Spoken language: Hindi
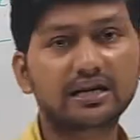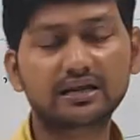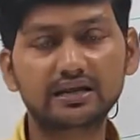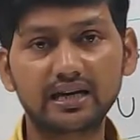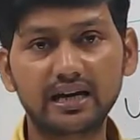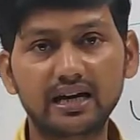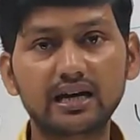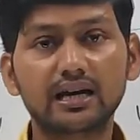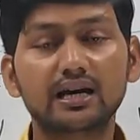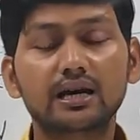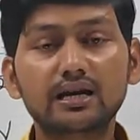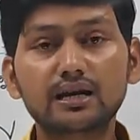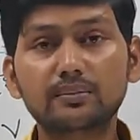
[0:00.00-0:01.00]
दे दिए
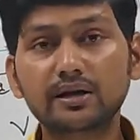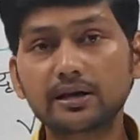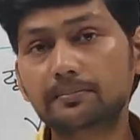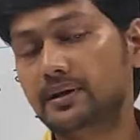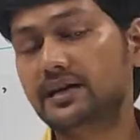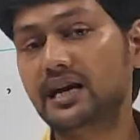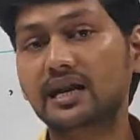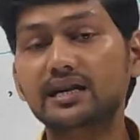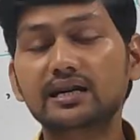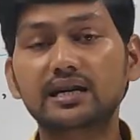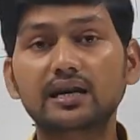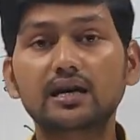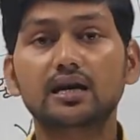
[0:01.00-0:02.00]
हैं लेकिन मेरे
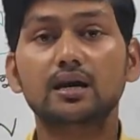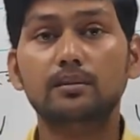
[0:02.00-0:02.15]
वैज्ञानिक ने